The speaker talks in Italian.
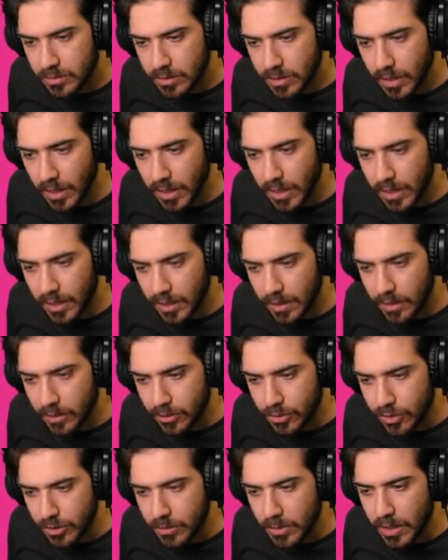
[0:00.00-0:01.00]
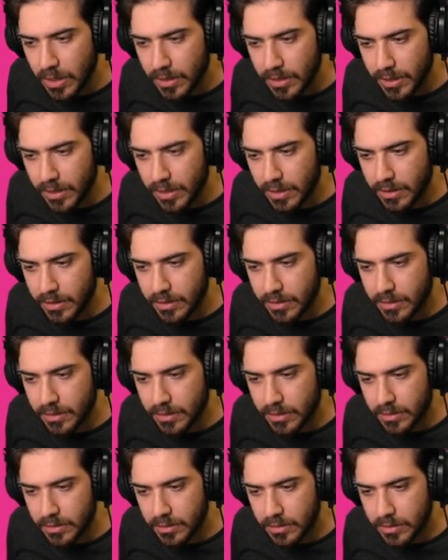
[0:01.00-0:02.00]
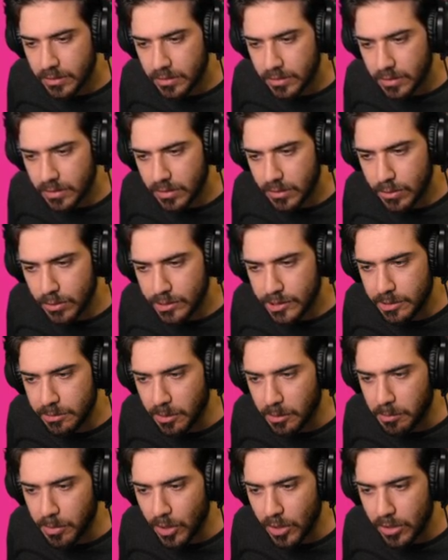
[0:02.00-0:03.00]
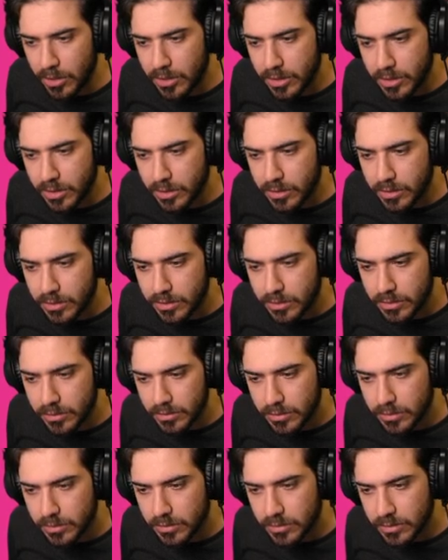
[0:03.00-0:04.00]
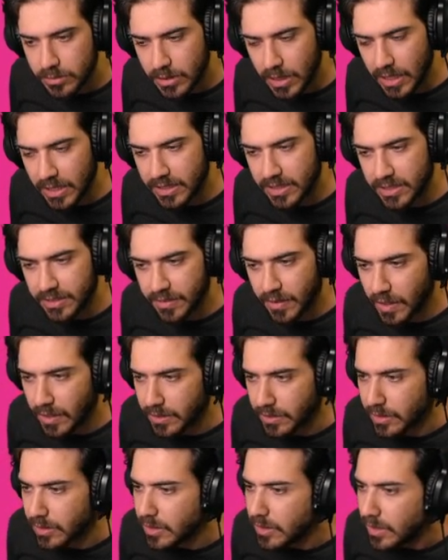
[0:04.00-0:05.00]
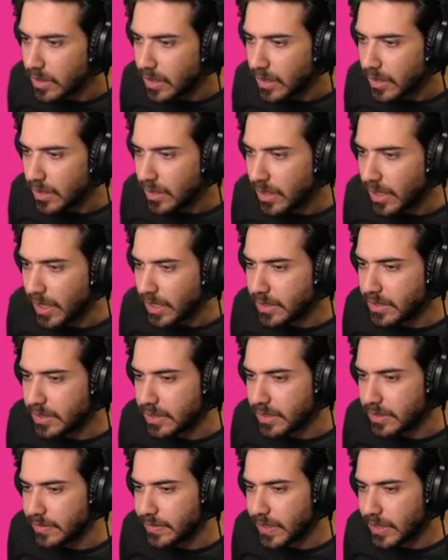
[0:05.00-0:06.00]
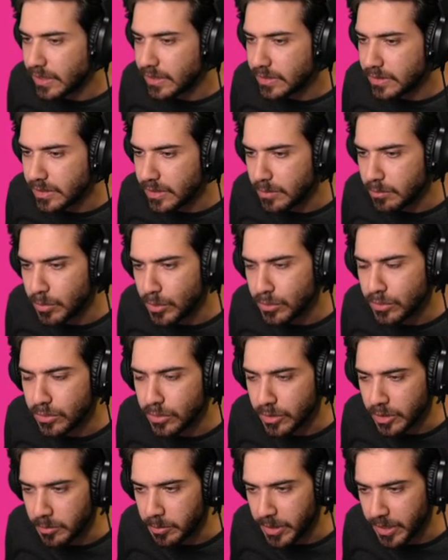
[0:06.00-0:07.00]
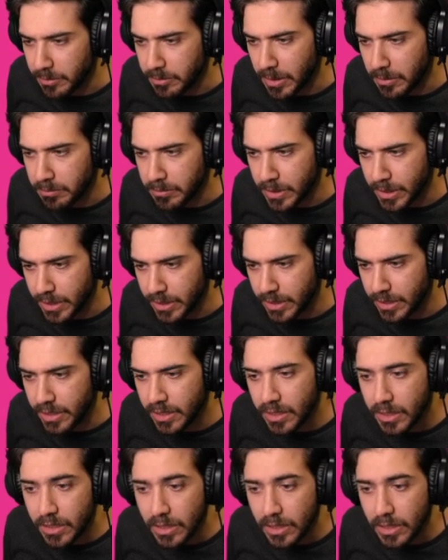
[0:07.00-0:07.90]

Eccoci qua e l'ultimo blocco attivato che attiva il bottone per i bambini